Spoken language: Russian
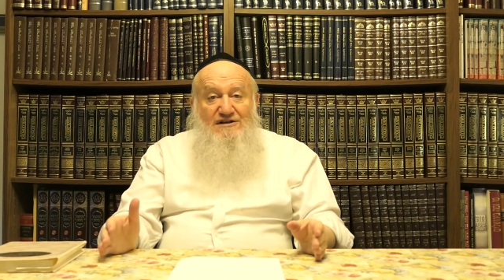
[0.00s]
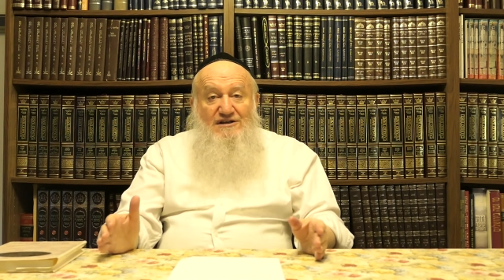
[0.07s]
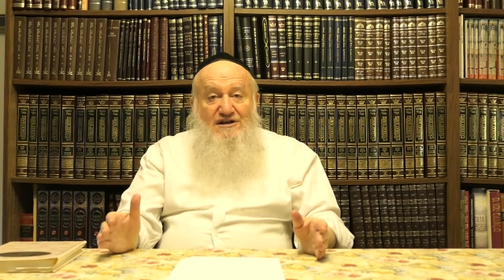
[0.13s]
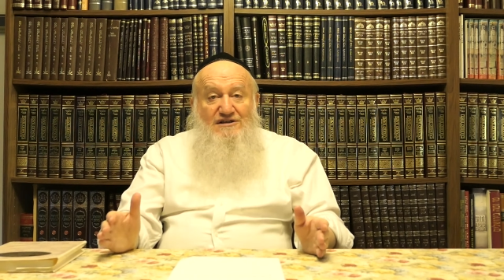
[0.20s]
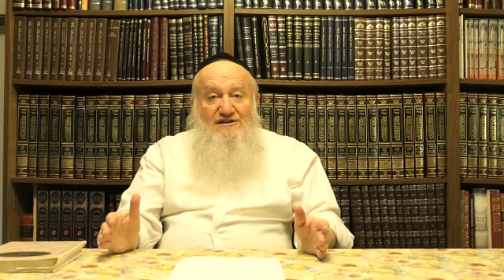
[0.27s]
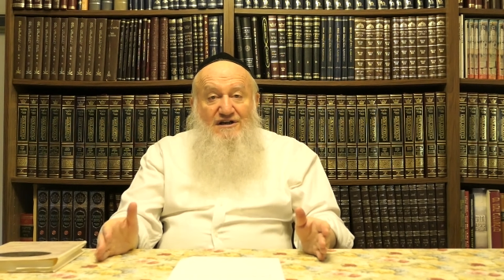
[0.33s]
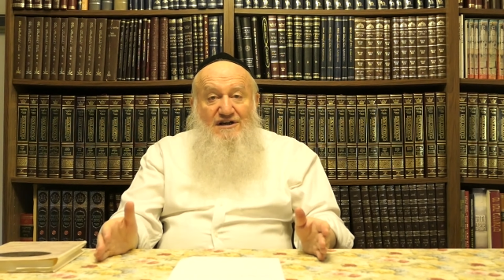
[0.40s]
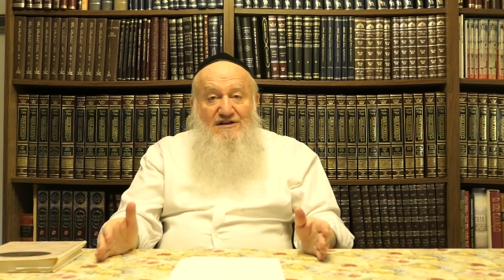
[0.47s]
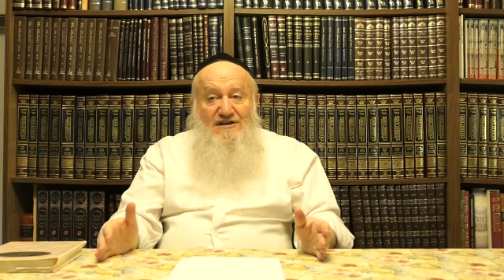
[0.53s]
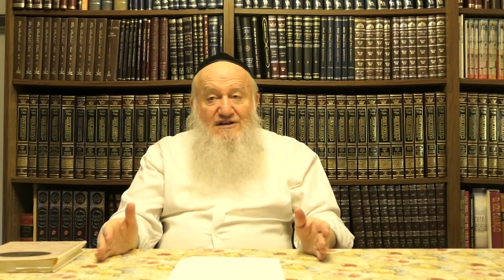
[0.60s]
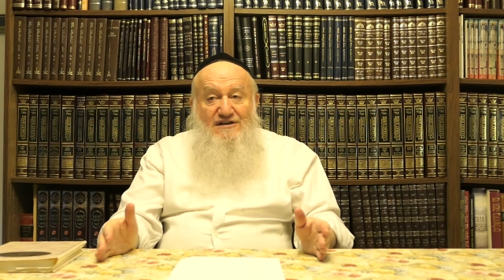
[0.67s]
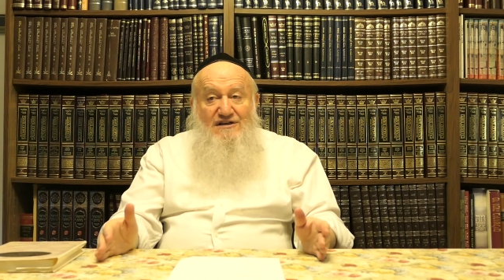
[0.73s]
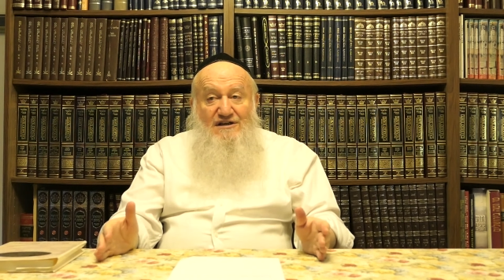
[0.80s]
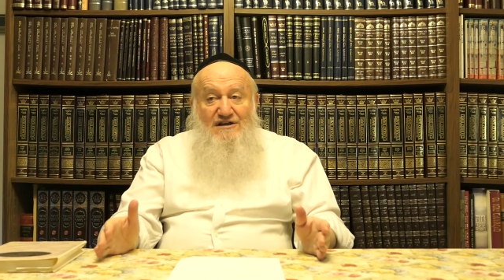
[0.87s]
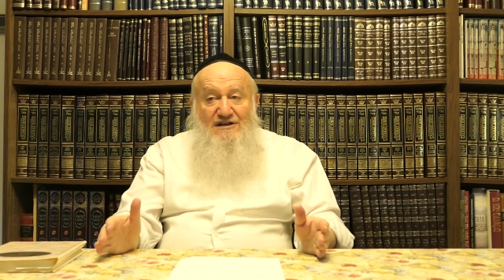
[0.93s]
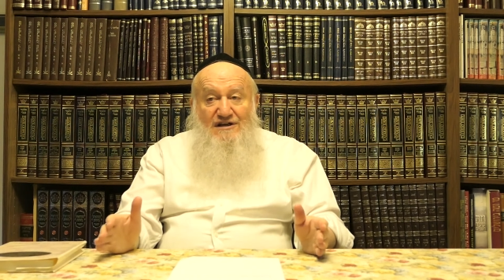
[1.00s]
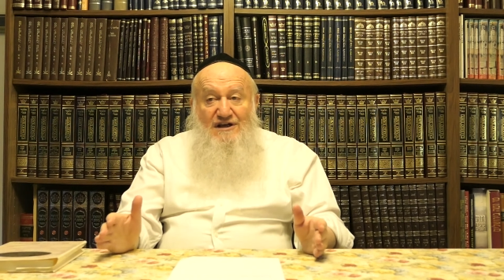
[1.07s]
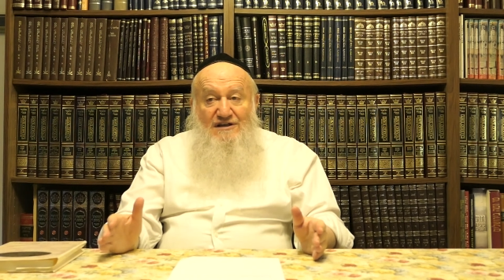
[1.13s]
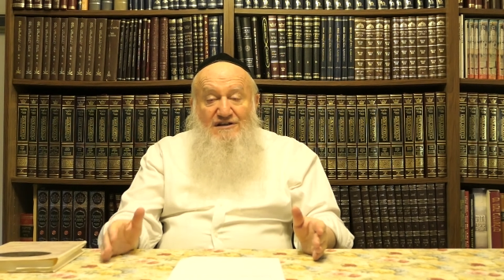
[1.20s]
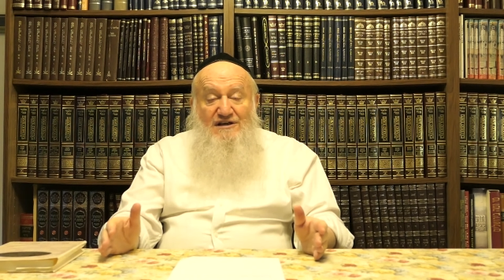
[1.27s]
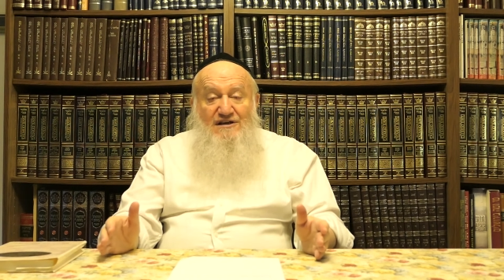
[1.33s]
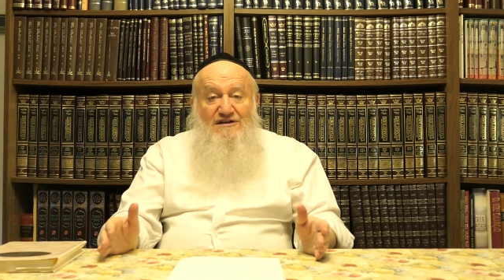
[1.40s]
Те же родители,
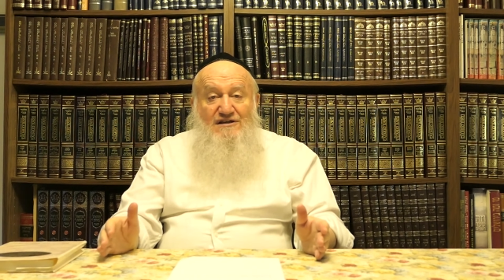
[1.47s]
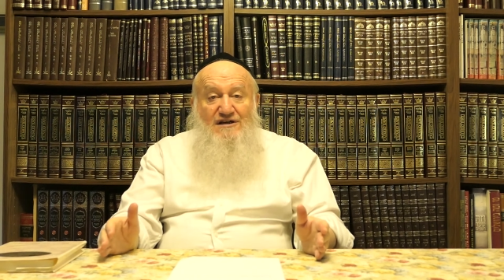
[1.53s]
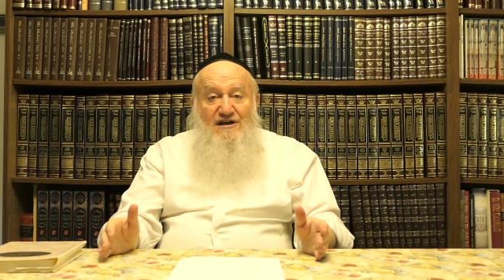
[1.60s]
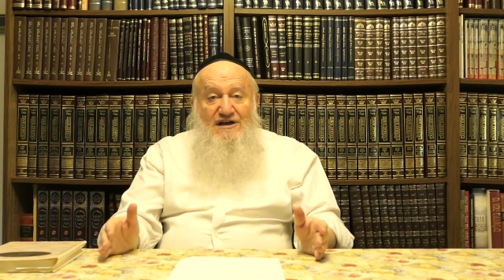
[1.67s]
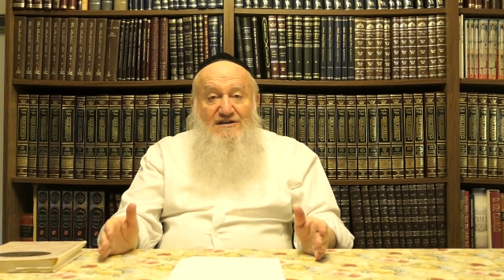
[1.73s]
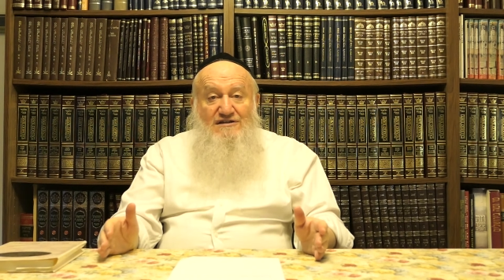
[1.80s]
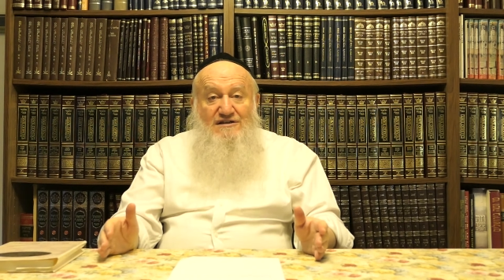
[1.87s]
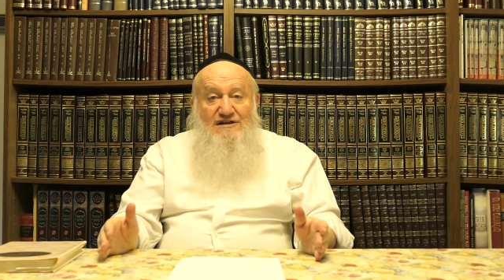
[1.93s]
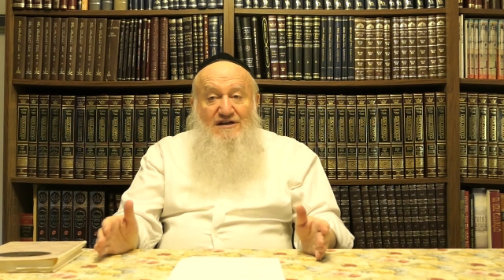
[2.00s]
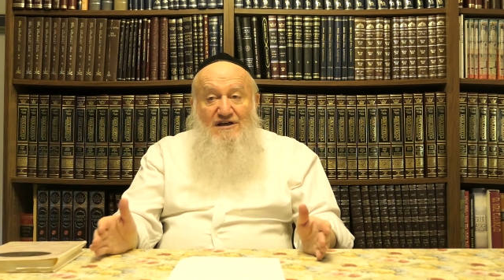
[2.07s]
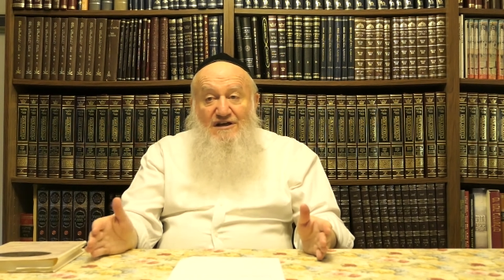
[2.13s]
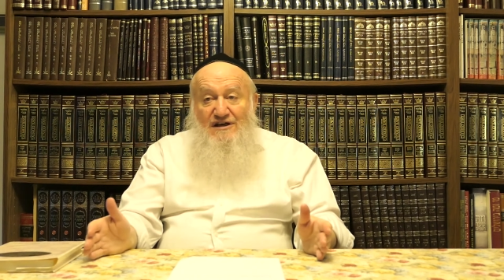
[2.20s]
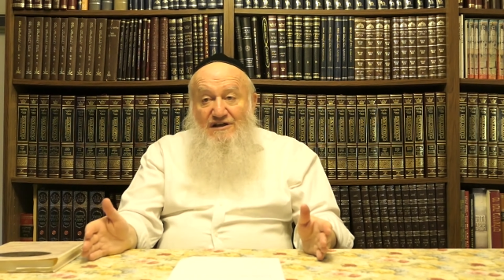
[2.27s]
а дети разные.